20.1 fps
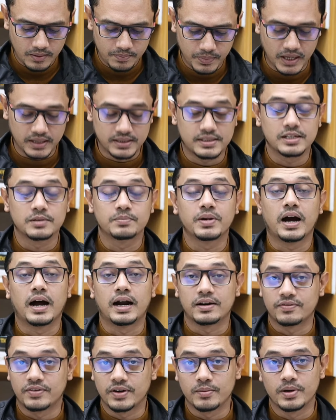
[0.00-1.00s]
প্লাস্টিক বা
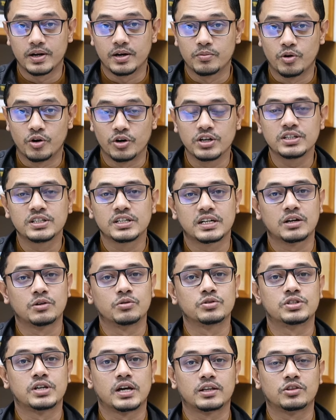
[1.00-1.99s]
হার্ড ফাইবারের বডি যেটা
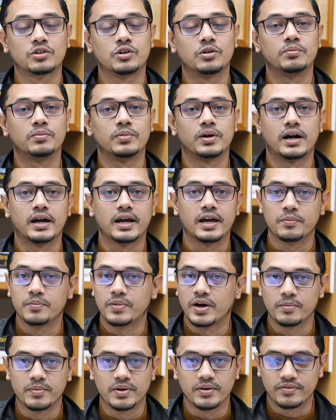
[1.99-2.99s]
হচ্ছে একদম
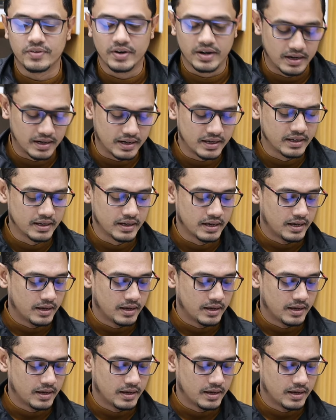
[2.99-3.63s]
এনভায়রনমেন্ট ফ্রেন্ডলি